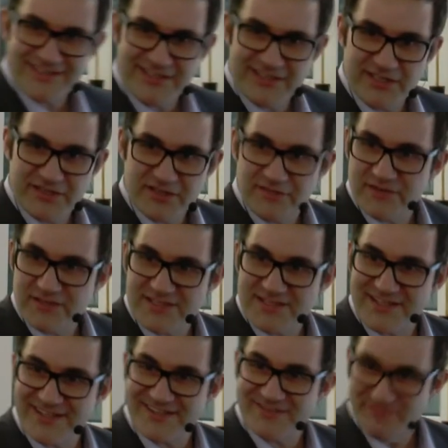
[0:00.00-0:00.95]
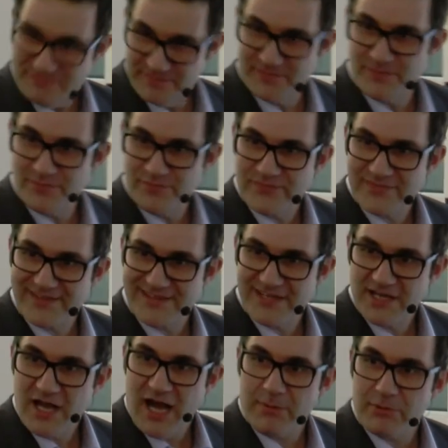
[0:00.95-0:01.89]
identifiziere. Hm?
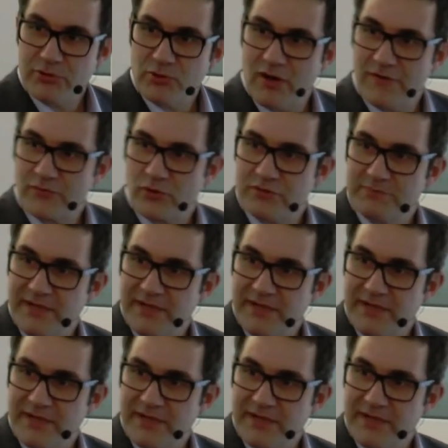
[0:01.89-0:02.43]
Aber nur aufgrund